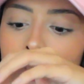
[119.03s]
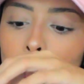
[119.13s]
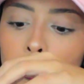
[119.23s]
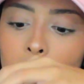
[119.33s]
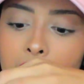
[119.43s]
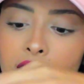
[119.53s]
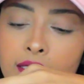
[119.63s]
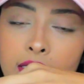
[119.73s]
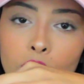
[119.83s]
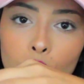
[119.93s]

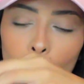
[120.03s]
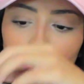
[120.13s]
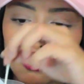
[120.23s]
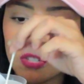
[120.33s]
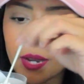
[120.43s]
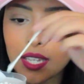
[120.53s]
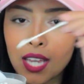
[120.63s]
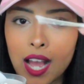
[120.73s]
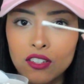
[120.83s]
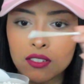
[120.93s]
cotonetezinho, tudo de
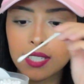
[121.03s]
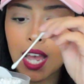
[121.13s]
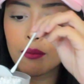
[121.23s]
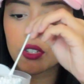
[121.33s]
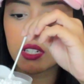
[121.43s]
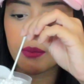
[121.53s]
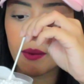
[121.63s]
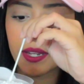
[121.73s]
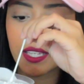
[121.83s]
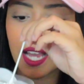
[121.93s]
maquiagem, sabe? De
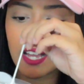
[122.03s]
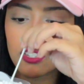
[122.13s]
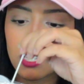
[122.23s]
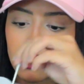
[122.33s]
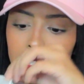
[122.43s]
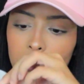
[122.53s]
limpar maquiagem,